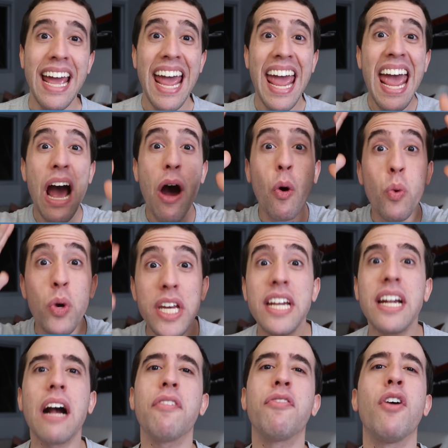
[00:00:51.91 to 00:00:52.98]
É a
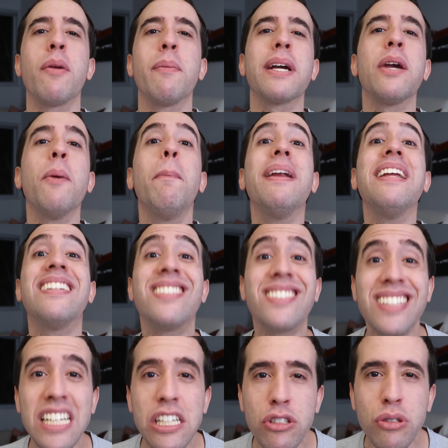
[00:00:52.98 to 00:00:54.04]
única forma que eu
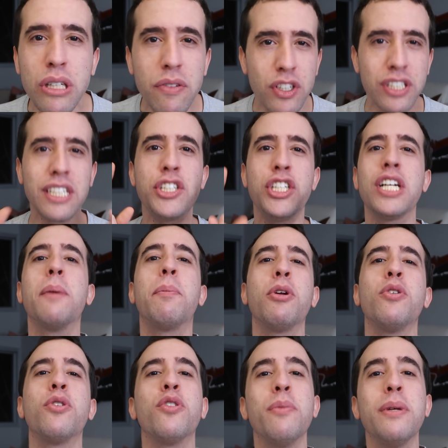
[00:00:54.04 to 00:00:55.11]
preciso que você diga para
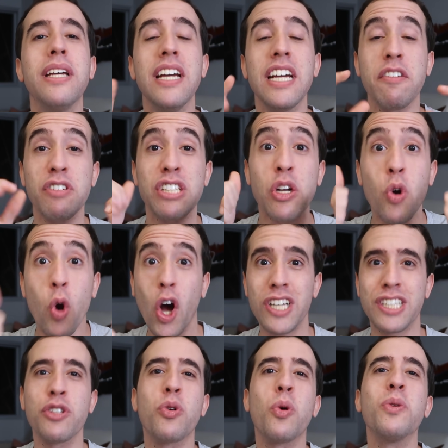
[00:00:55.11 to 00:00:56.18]
o YouTube que você
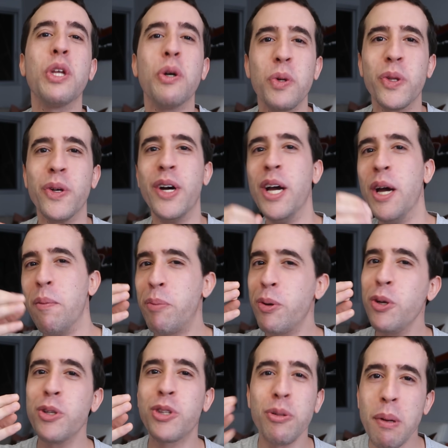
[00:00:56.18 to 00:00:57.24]
gosta do conteúdo, para
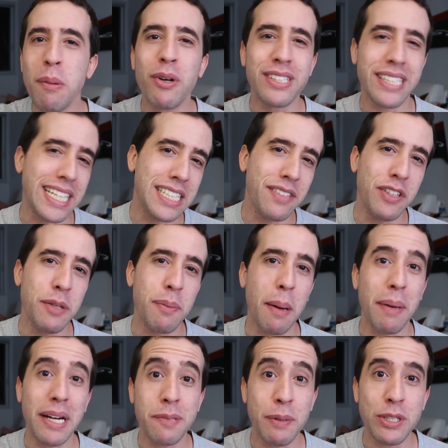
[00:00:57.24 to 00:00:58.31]
o YouTube mostrar esse vídeo para
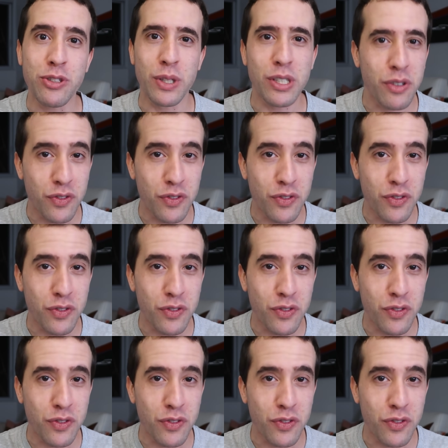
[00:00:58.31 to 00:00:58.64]
mais pessoas.